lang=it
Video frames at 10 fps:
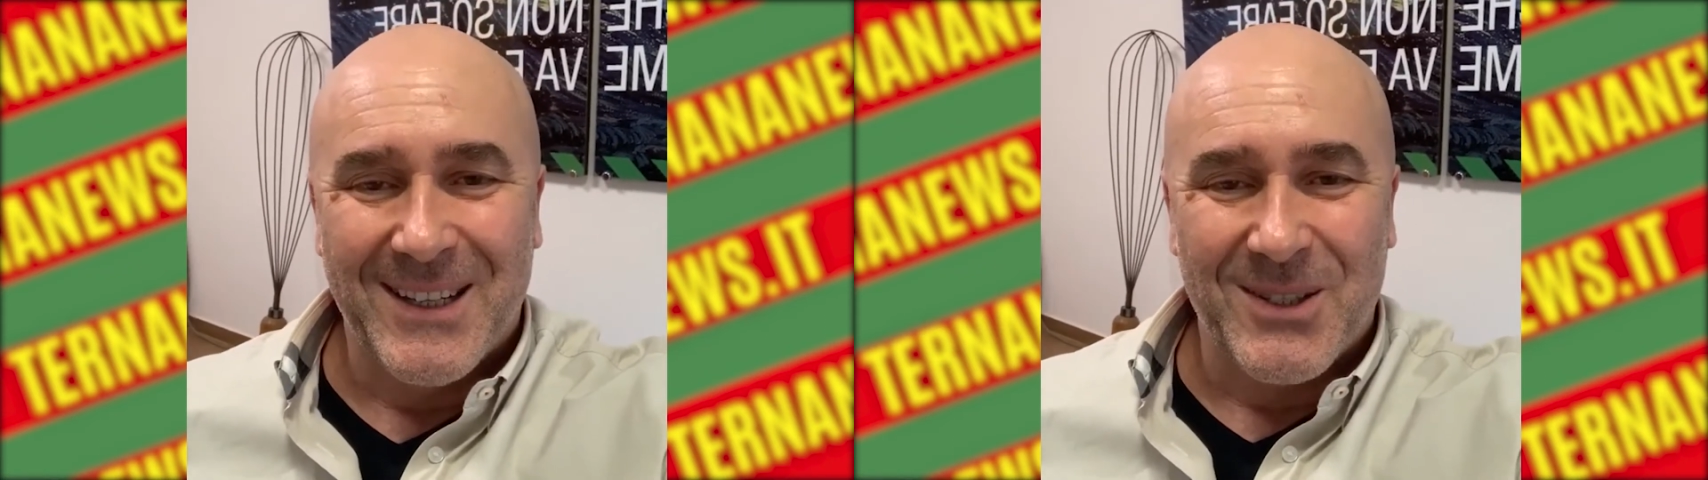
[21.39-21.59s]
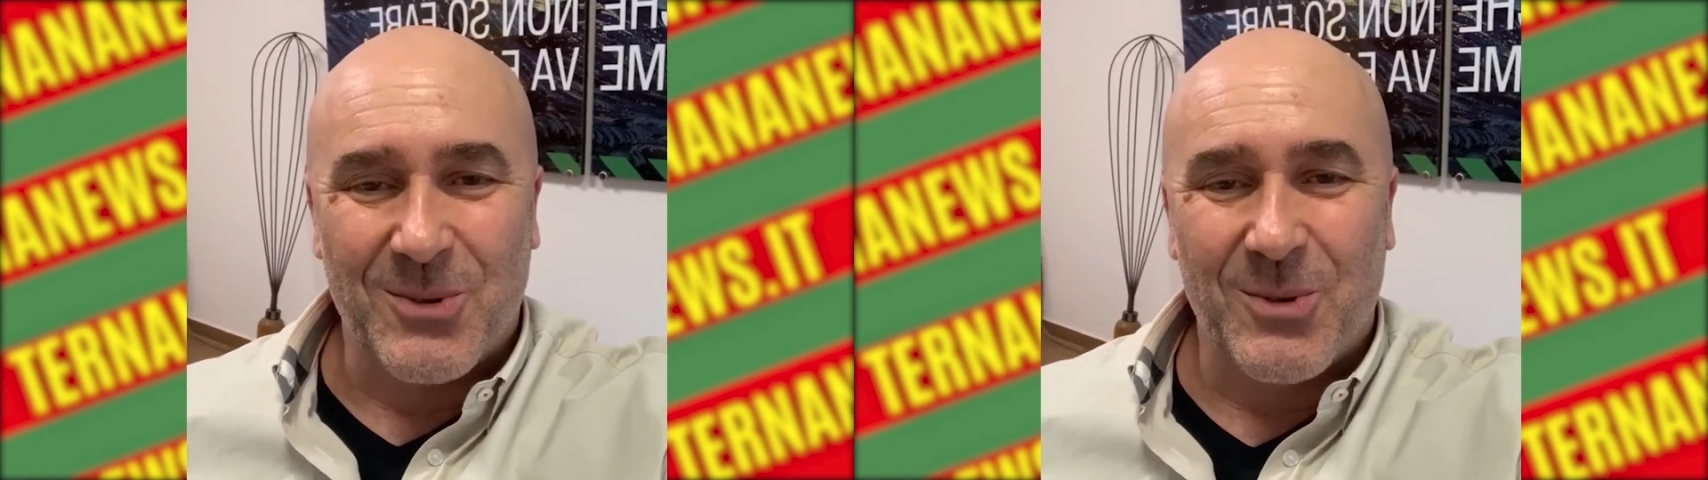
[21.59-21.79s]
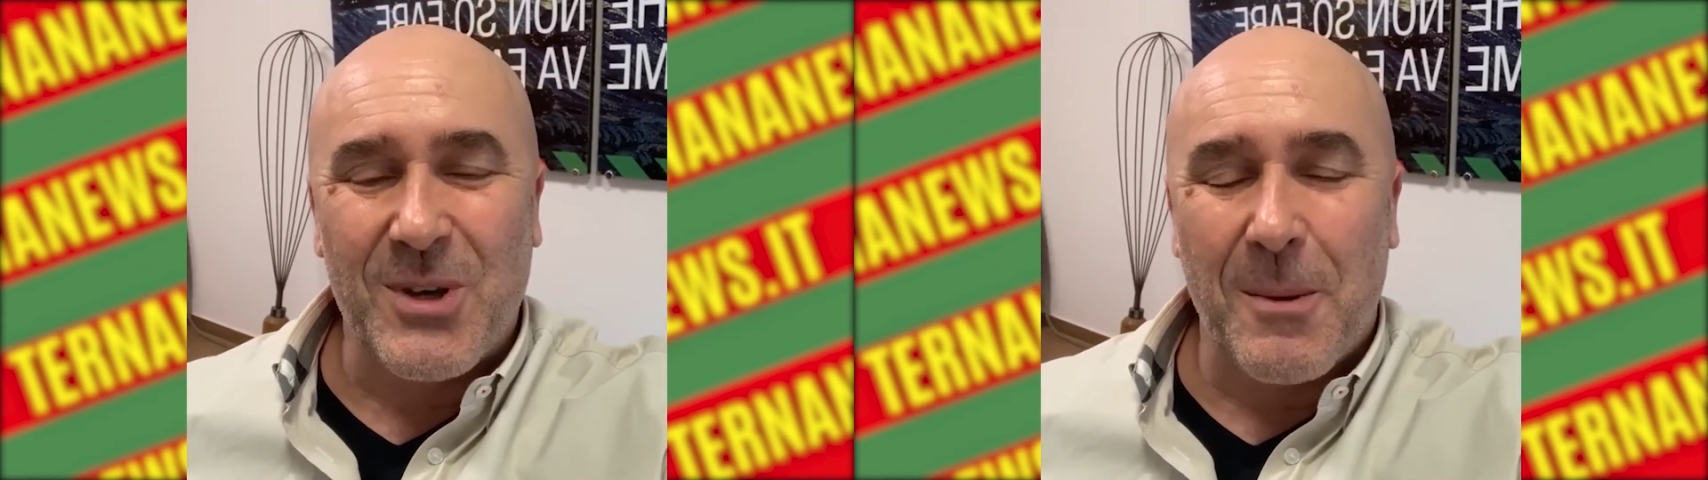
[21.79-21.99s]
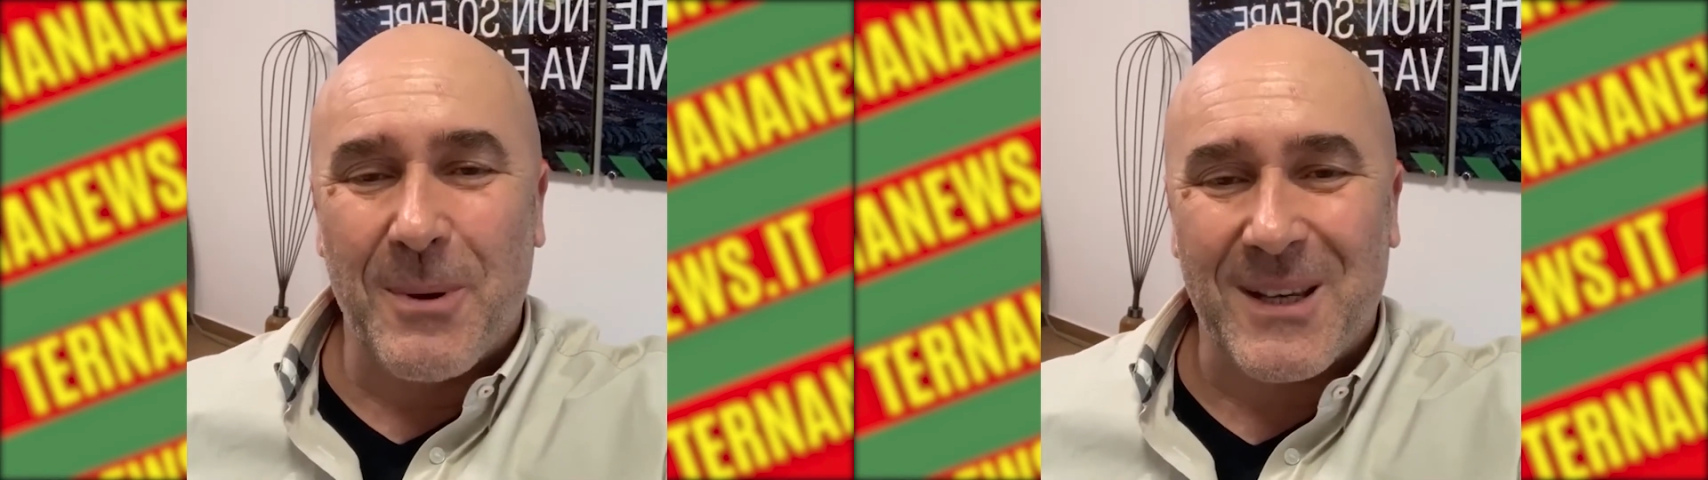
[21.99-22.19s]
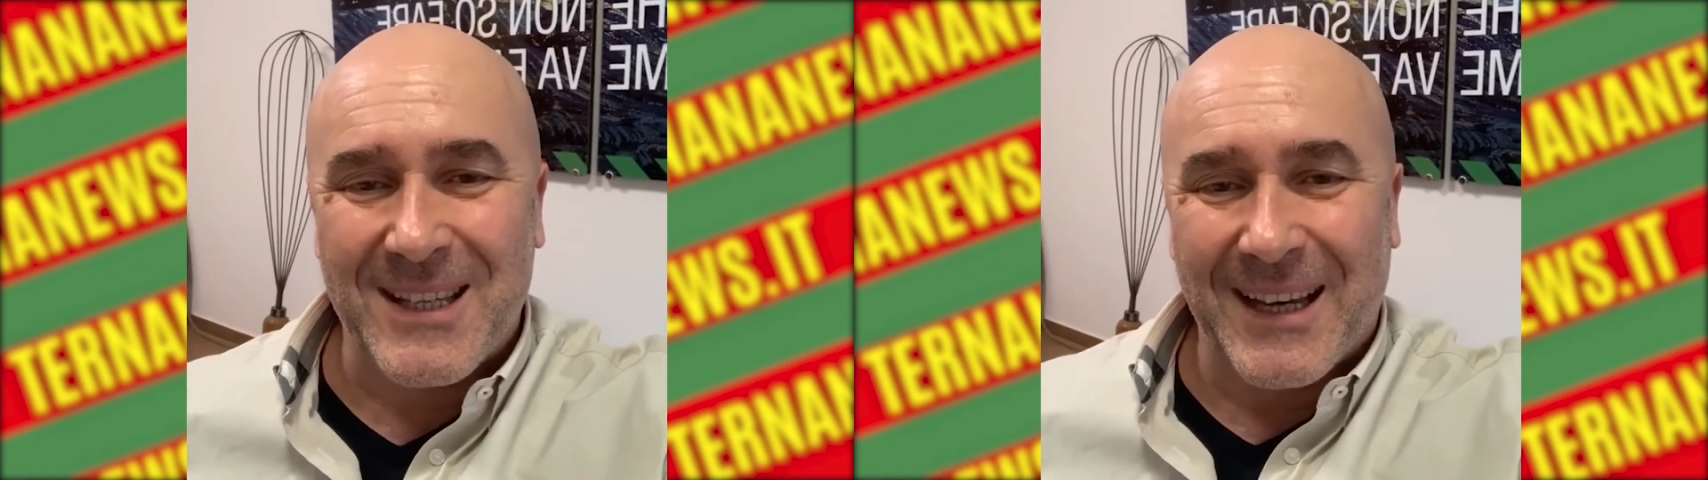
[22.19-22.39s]
sono già
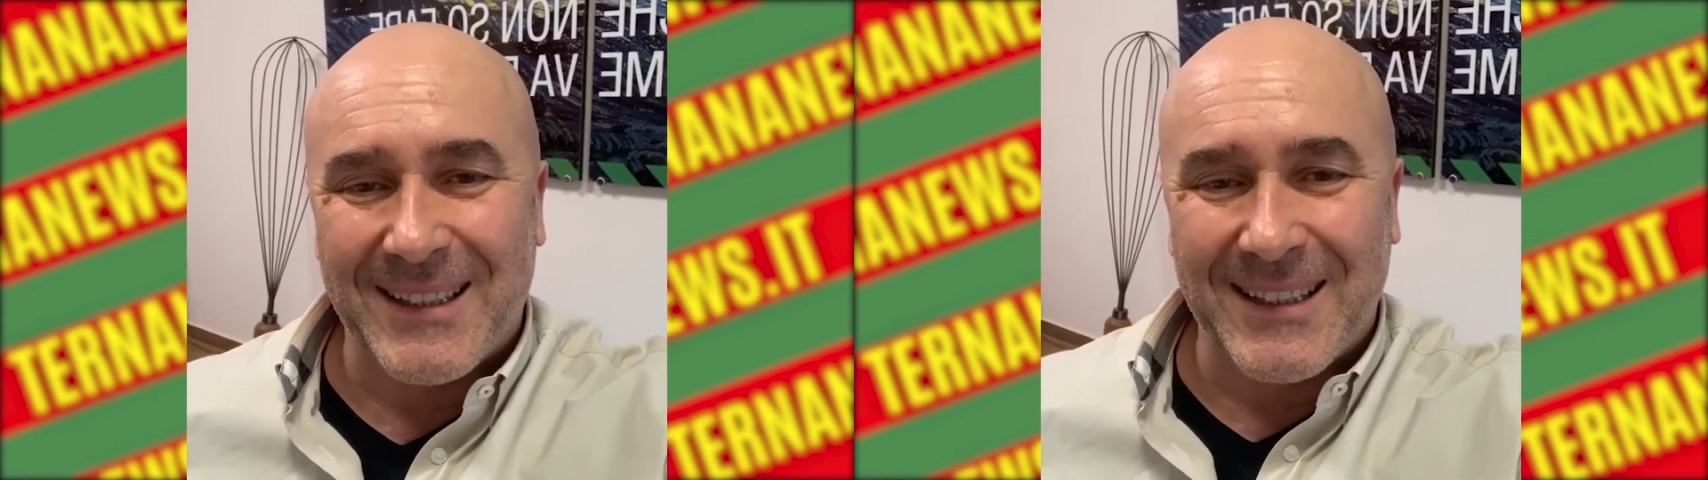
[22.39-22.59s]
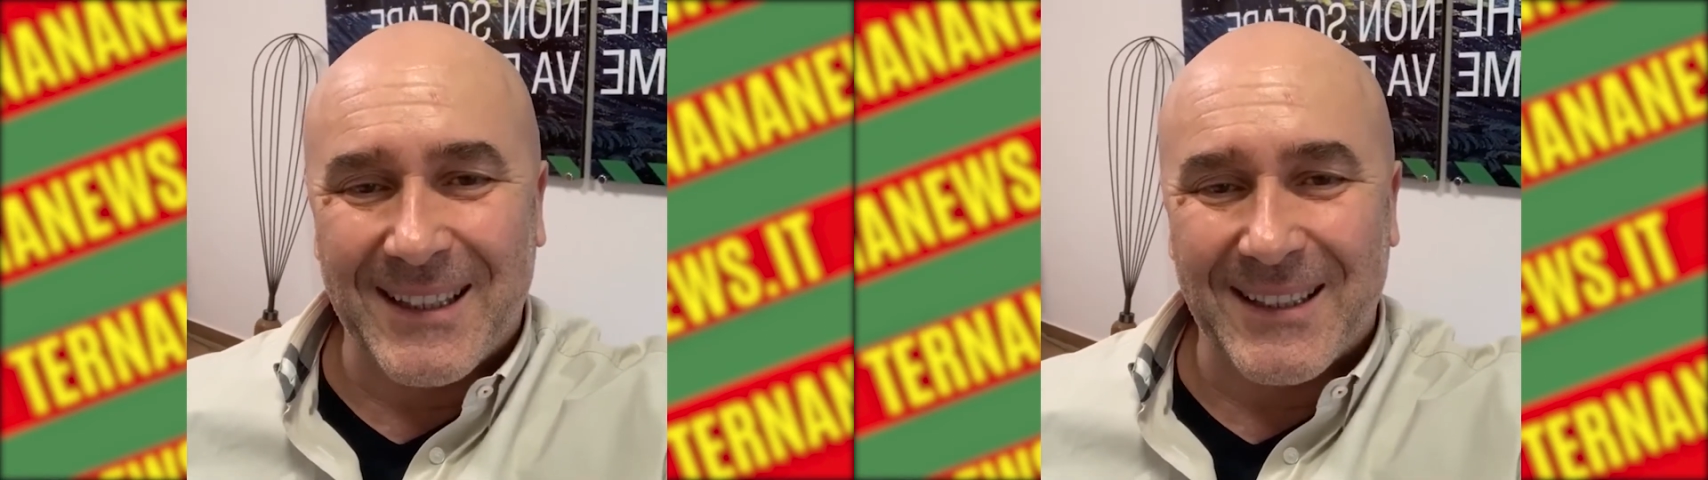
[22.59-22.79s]
passati